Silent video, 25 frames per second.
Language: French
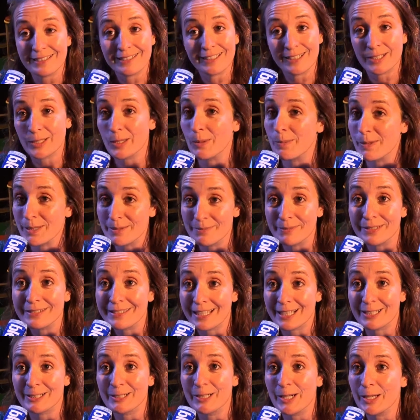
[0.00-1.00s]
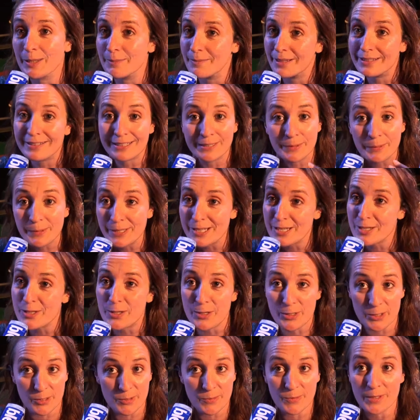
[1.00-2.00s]
était complètement d'accord, il m'a dit oui, je
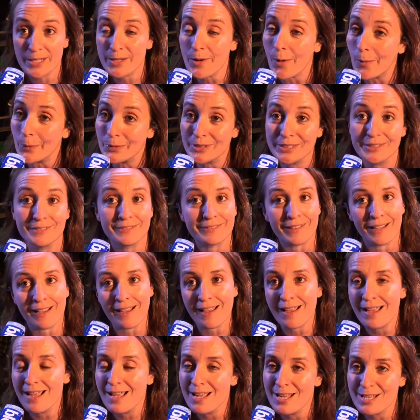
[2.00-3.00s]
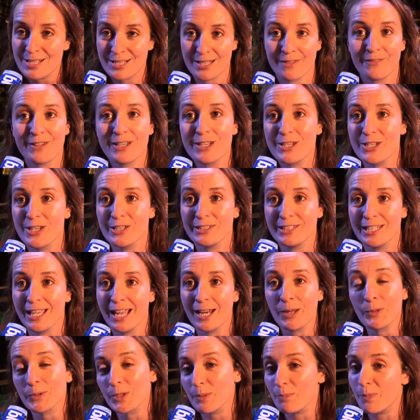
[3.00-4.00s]
te suis, on y va, ça va être
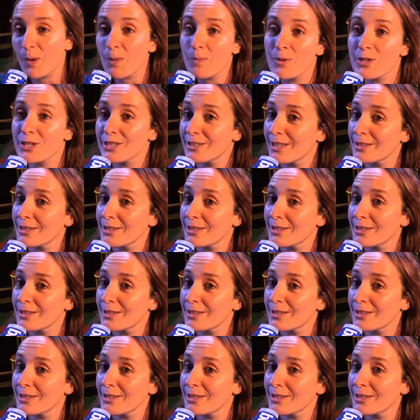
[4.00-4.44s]
génial. On n'est pas obligé